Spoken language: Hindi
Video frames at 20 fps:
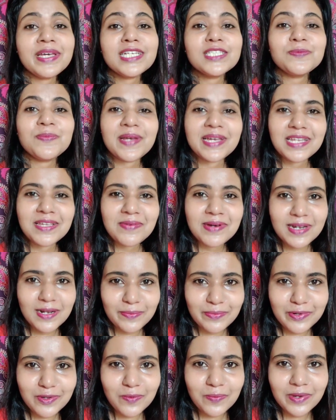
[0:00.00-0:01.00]
मैं आज पहली बार
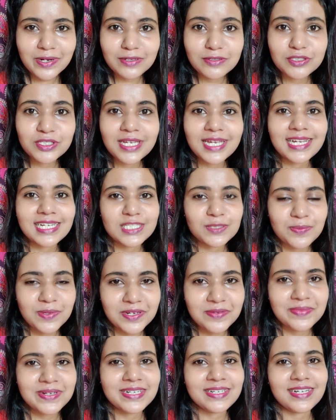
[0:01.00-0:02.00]
अपने ऊपर कुछ
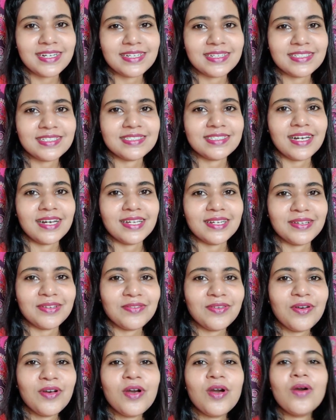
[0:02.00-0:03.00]
एक्सपेरिमेंट करने जा रही
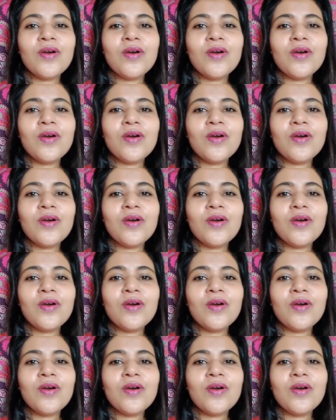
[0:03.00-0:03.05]
हूँ